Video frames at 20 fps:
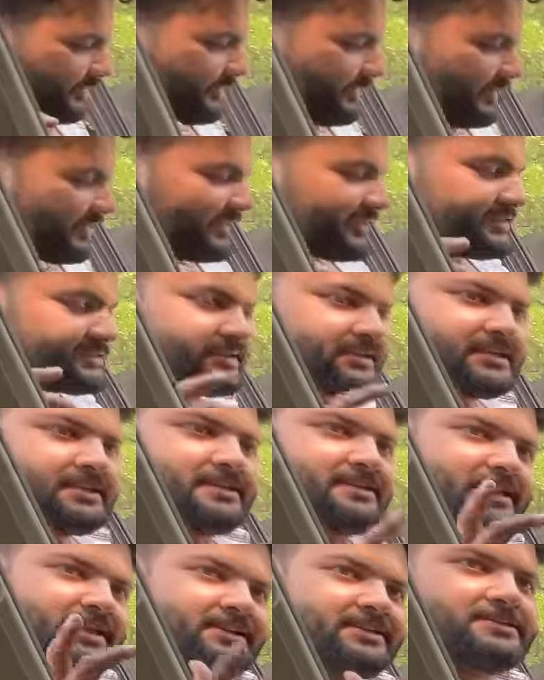हर किसी की
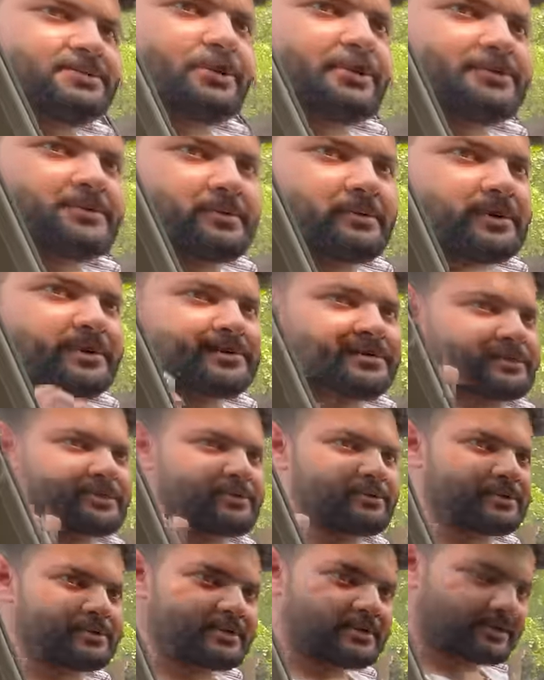यही चॉइस पे बात कर रहा
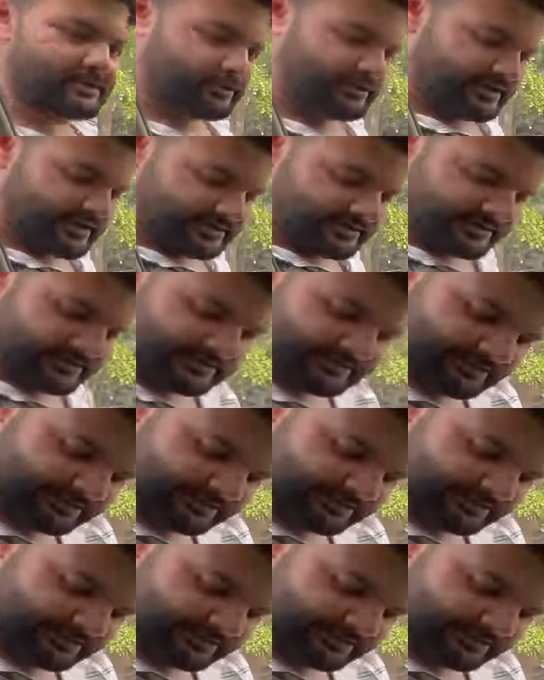हूँ कि अगर कोई कहता है कि जी